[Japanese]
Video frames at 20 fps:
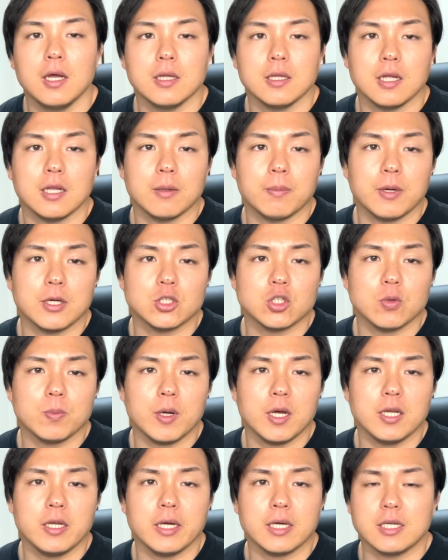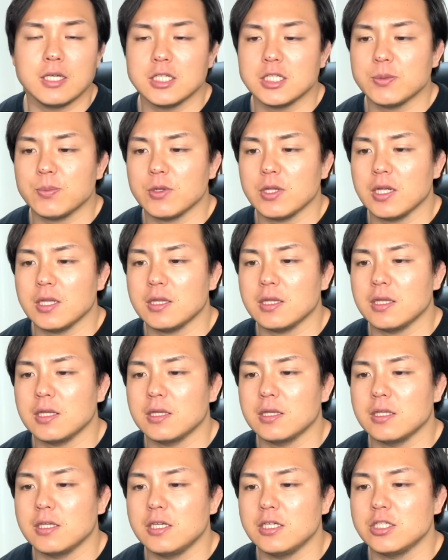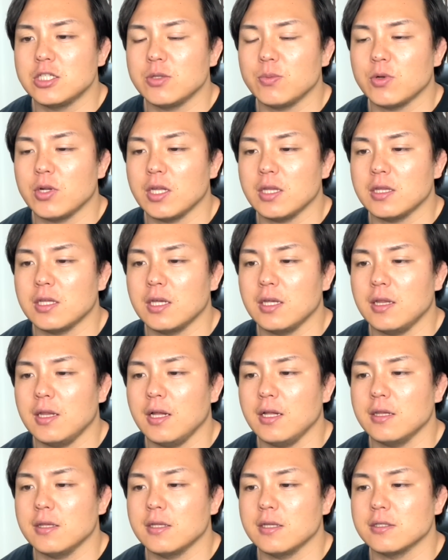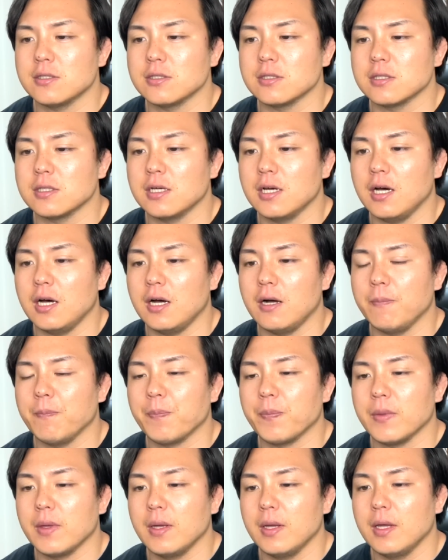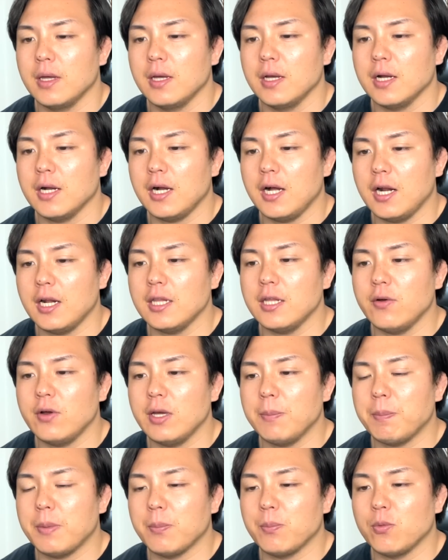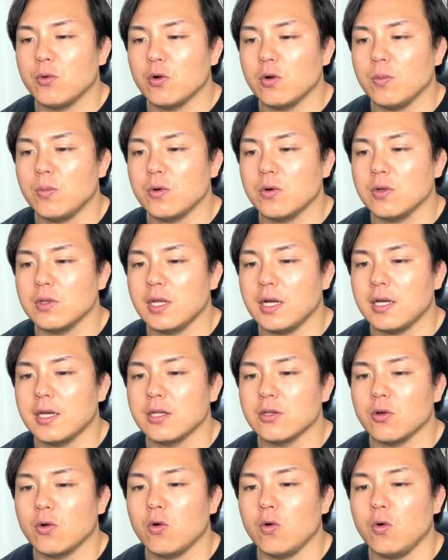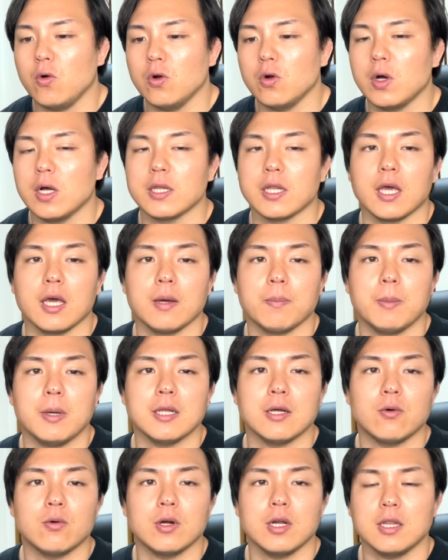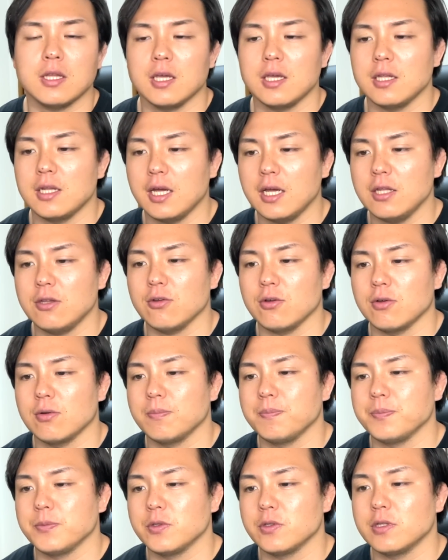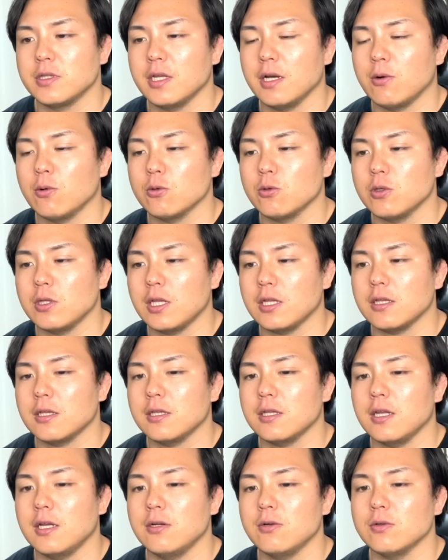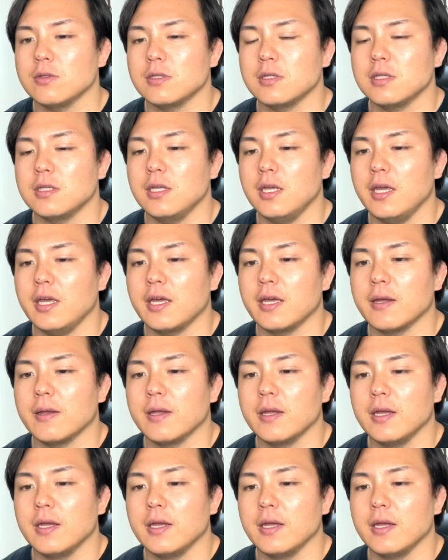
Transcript: ただ場所前には記事もな、記事にもなっていたんですが、体はやっぱボロボロだけど、心はね、まだ折れていないといったことだったので、